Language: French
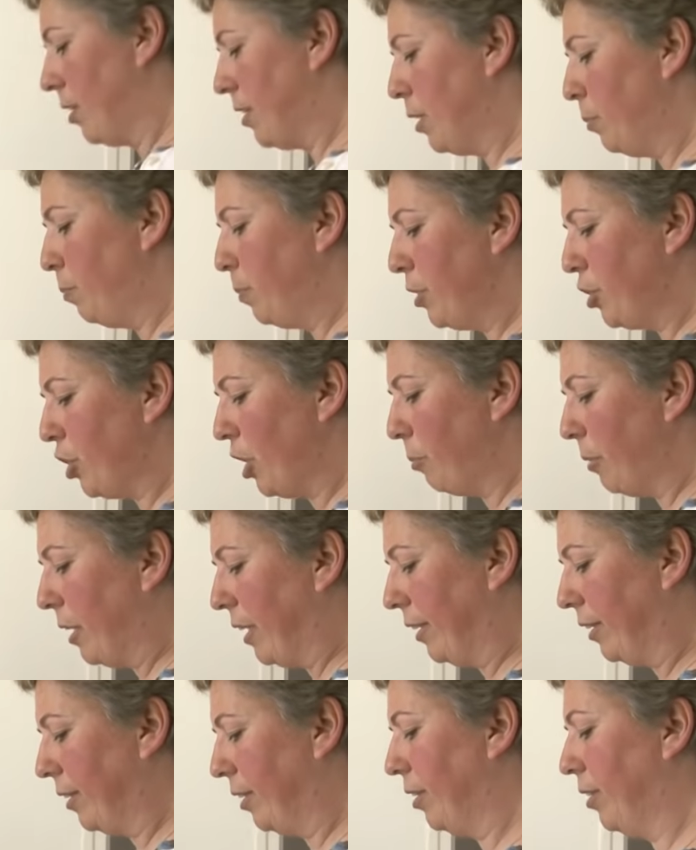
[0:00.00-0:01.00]
six
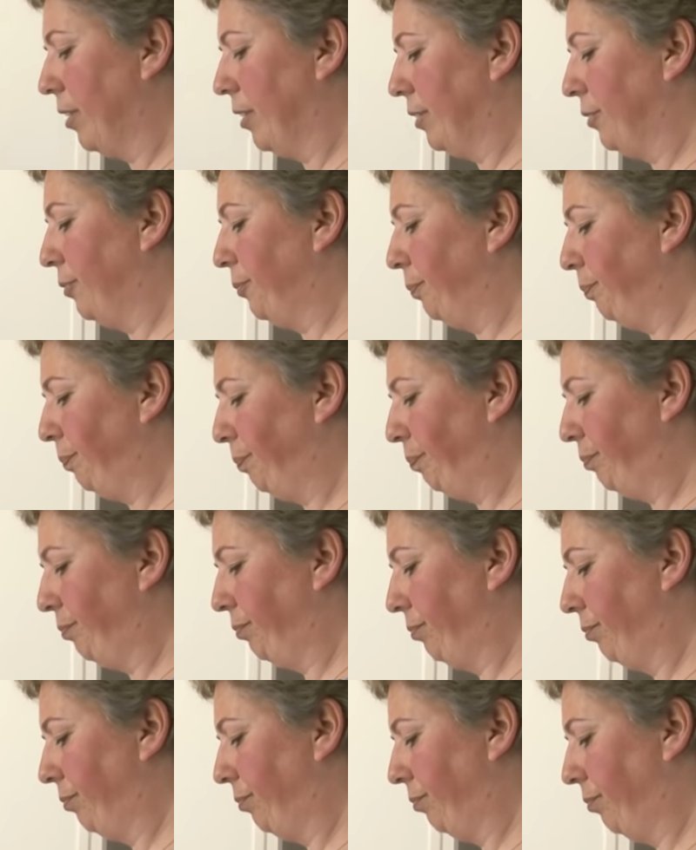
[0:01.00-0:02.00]
pyjamas.
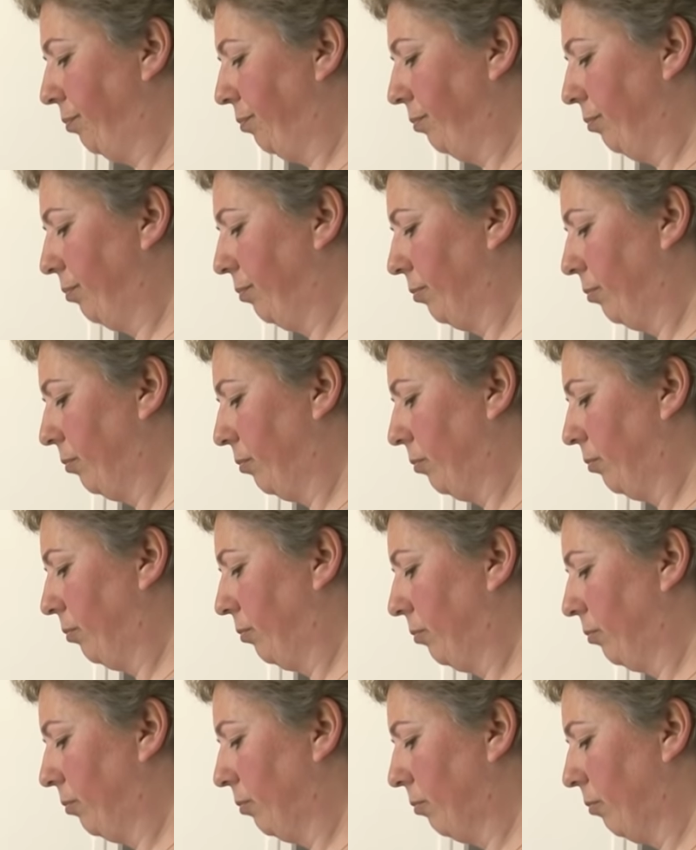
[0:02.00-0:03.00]
Je,
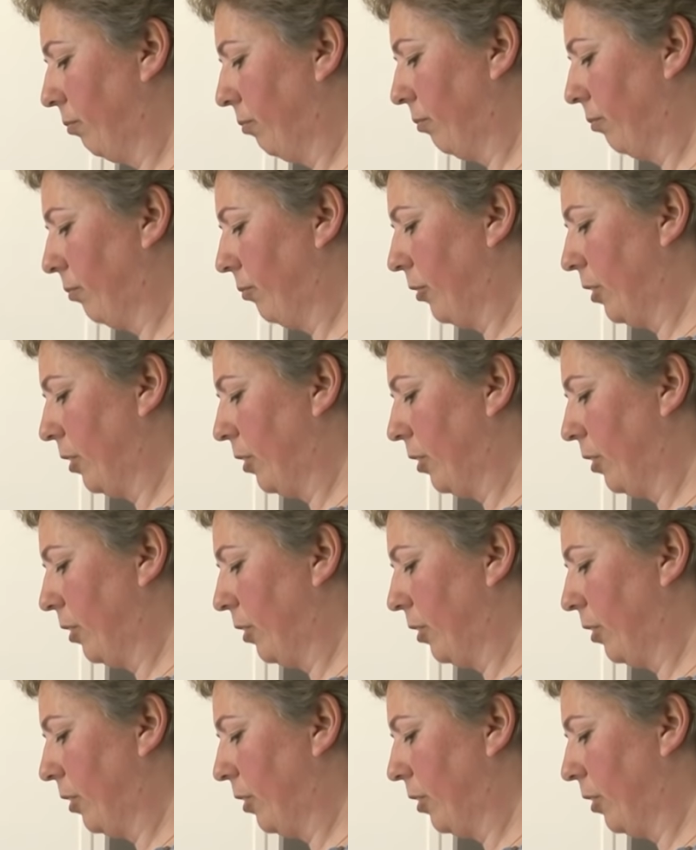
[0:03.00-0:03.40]
prends les plus beaux.